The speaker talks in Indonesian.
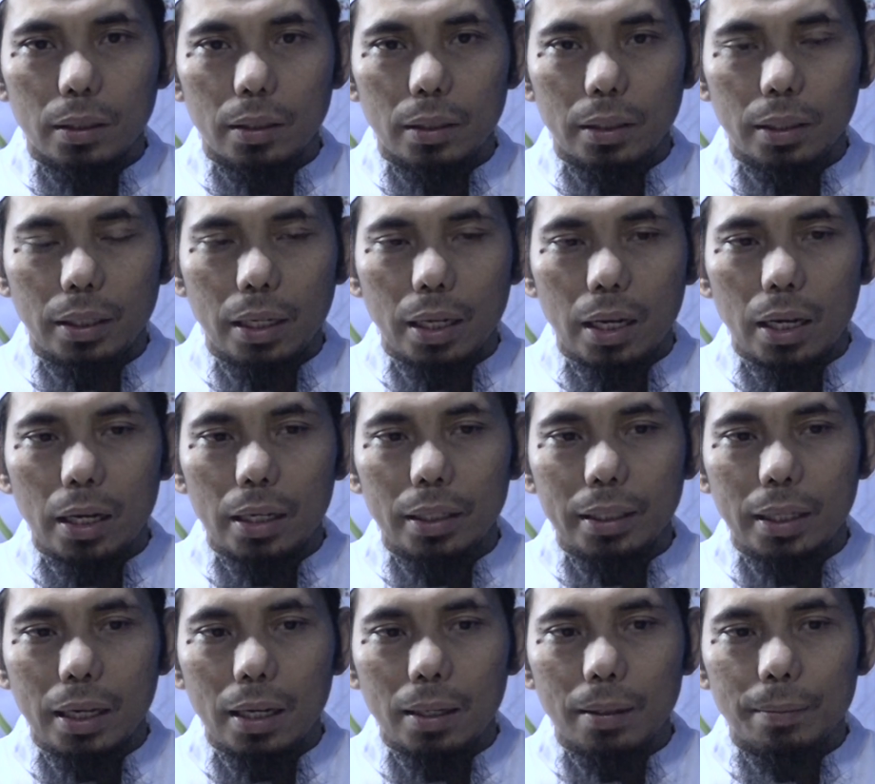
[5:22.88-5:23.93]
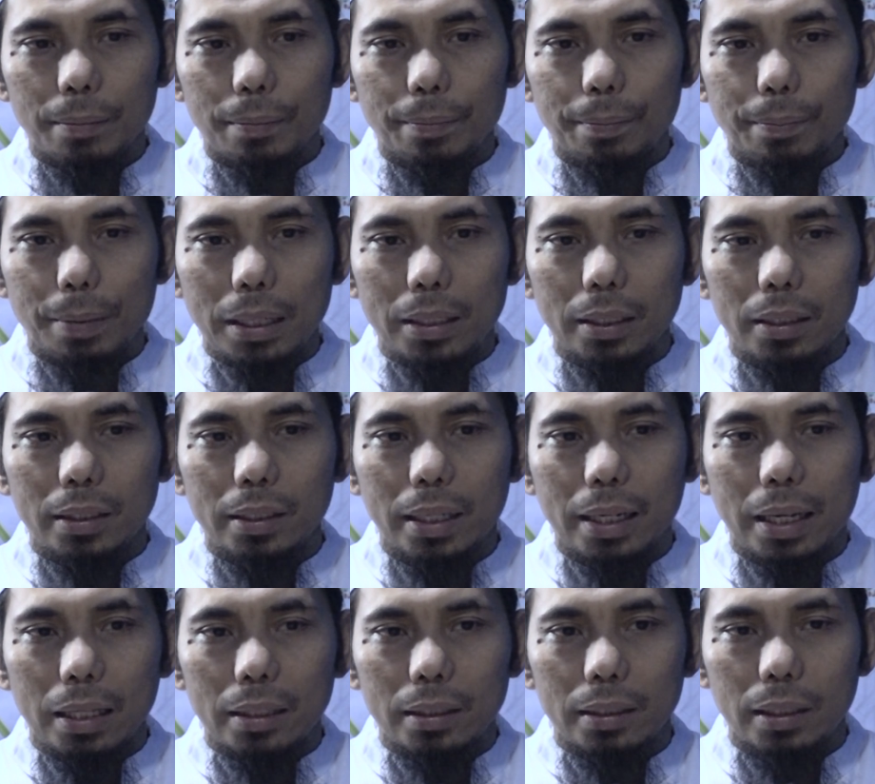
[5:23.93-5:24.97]
dia yang paling
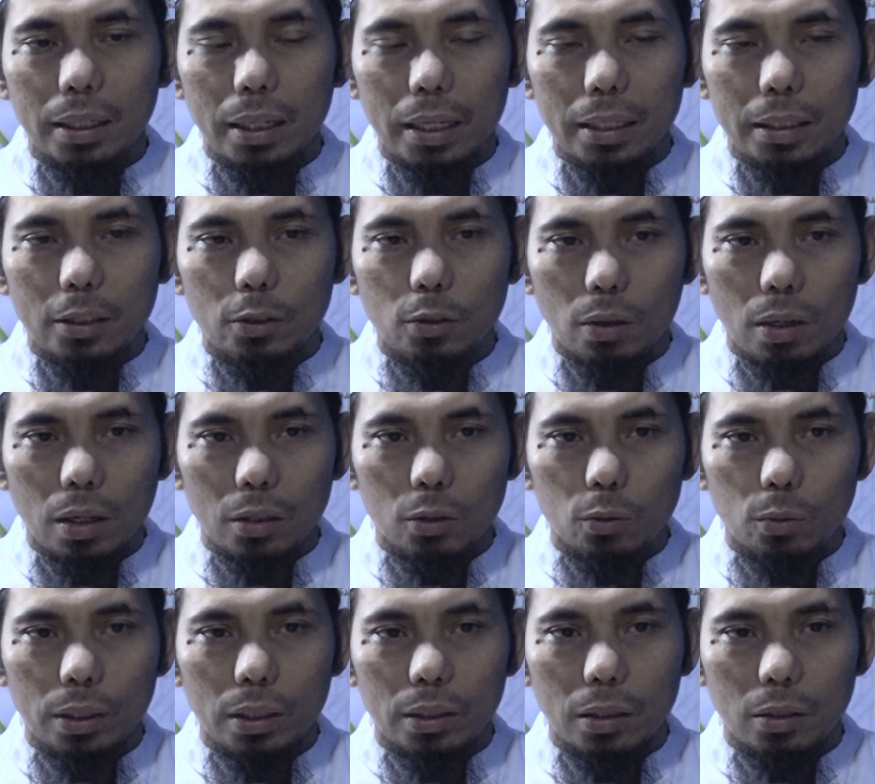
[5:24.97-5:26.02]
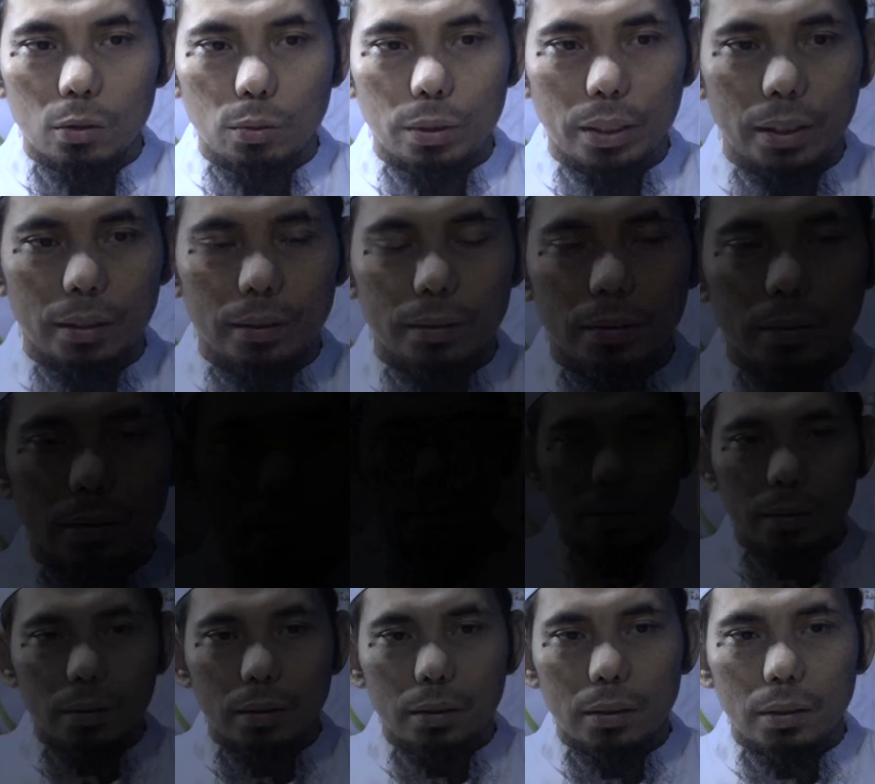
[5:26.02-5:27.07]
dekat dengan kedua orang tuanya tentunya.
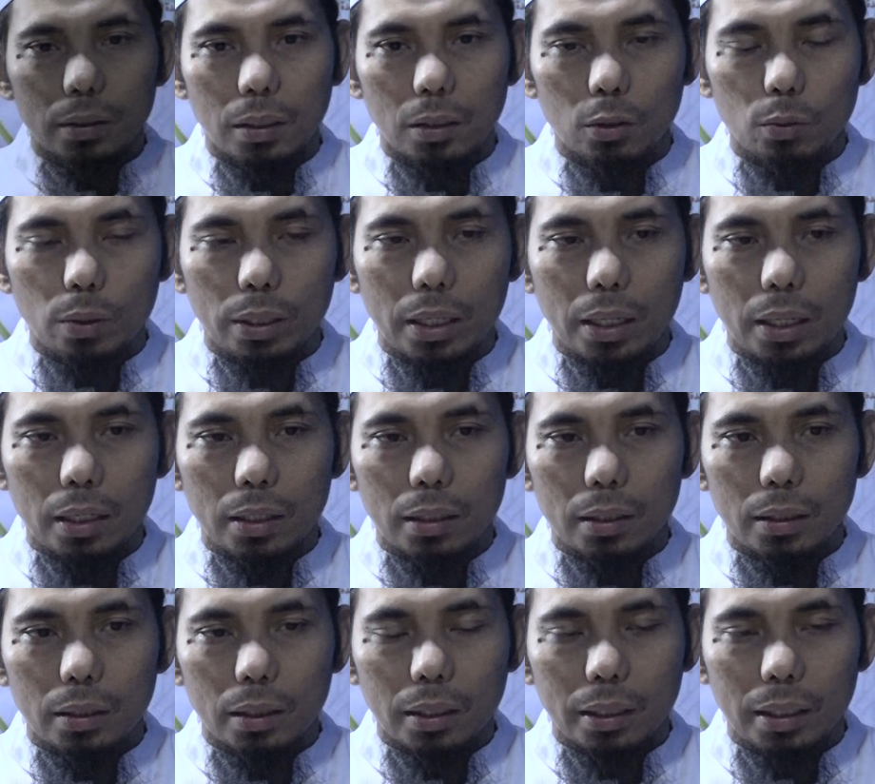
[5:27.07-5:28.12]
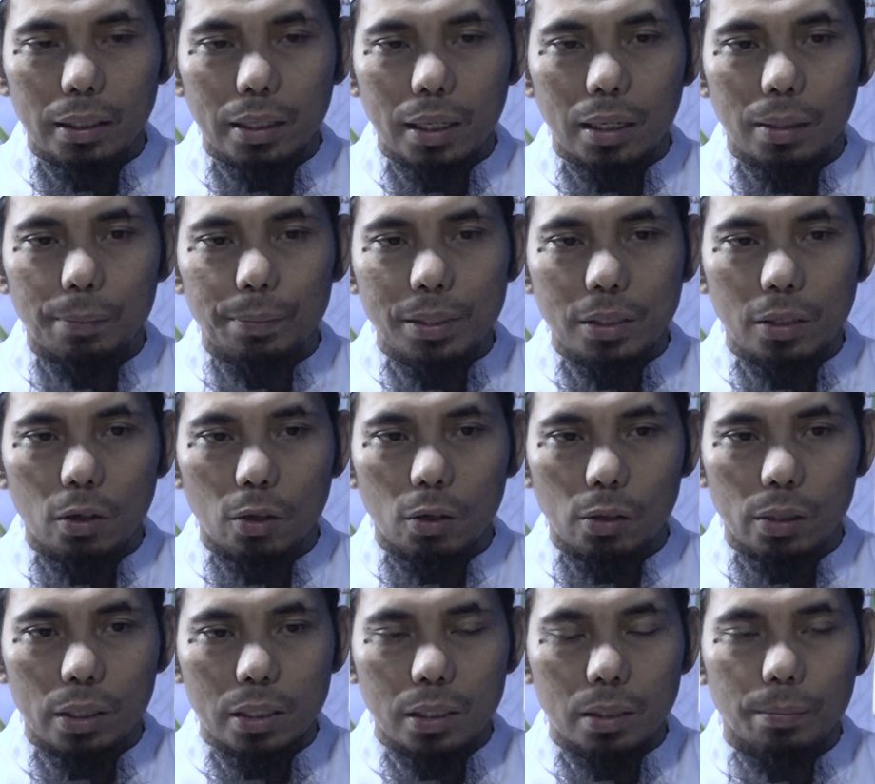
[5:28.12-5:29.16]
Tentu ada kendala
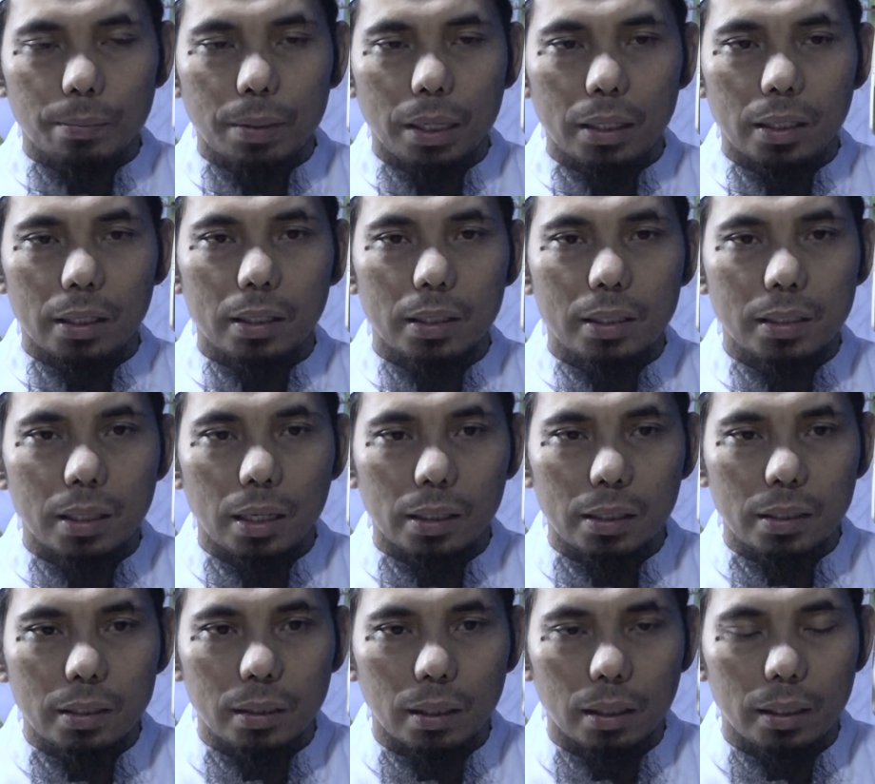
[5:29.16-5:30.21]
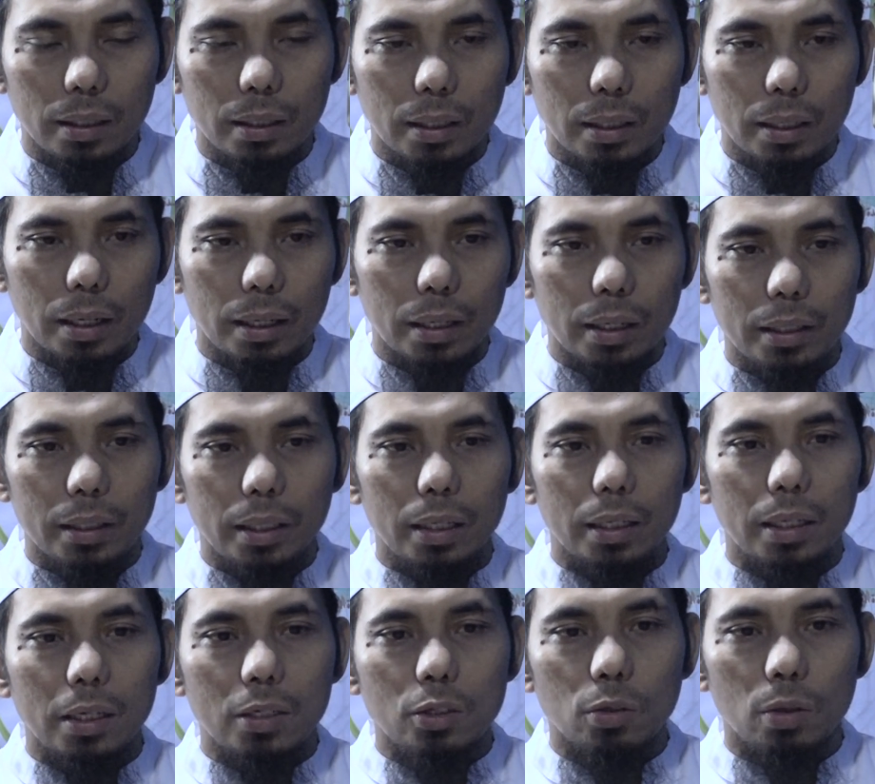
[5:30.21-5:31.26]
psikologis bagi sang istri karena dia
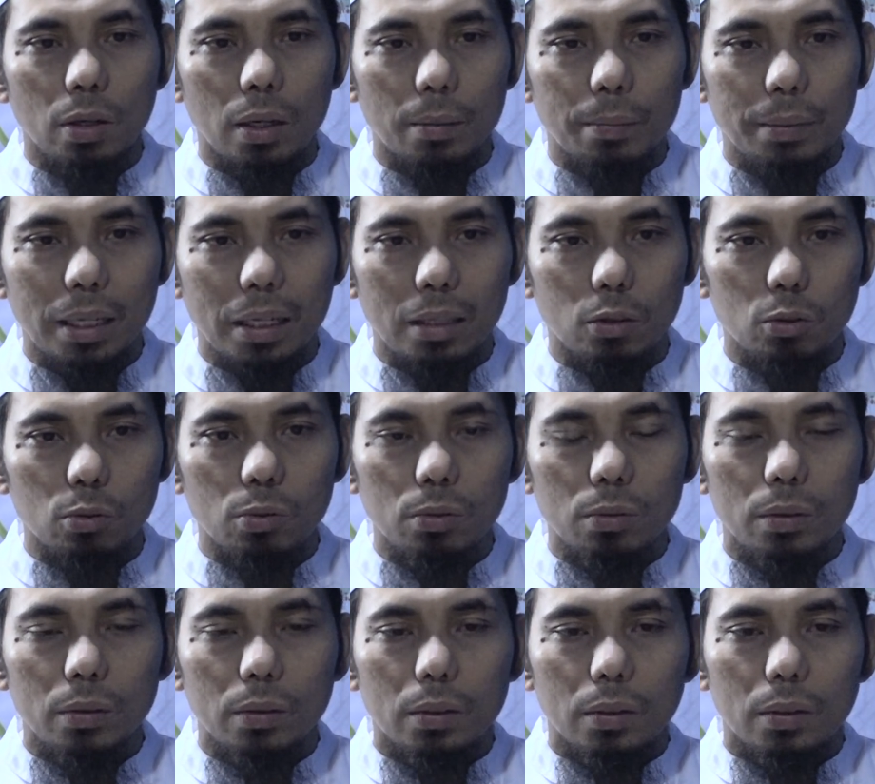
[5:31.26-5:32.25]
adalah seorang menantu